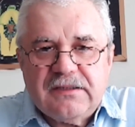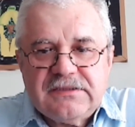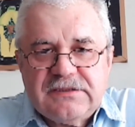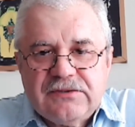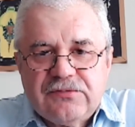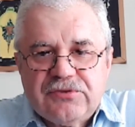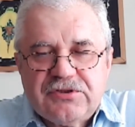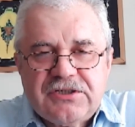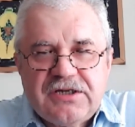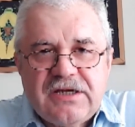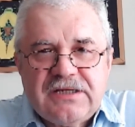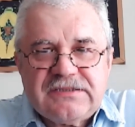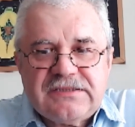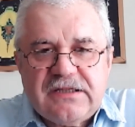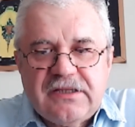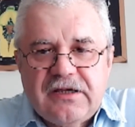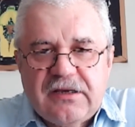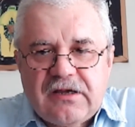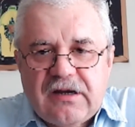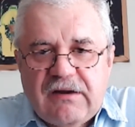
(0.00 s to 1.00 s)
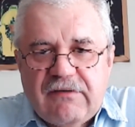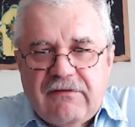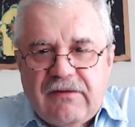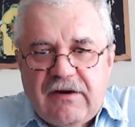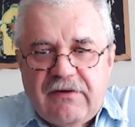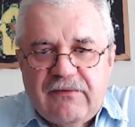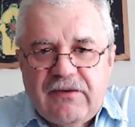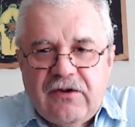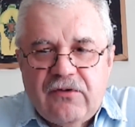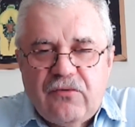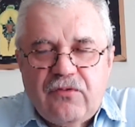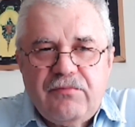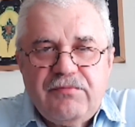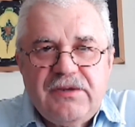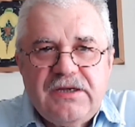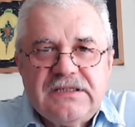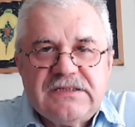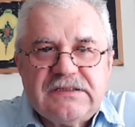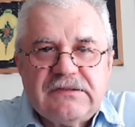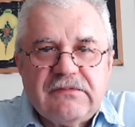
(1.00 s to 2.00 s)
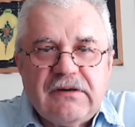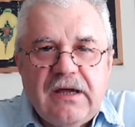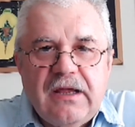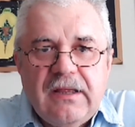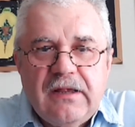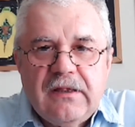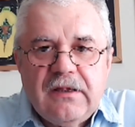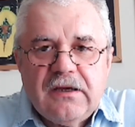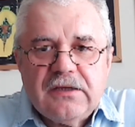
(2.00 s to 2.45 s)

за ужасное и кровавое убийство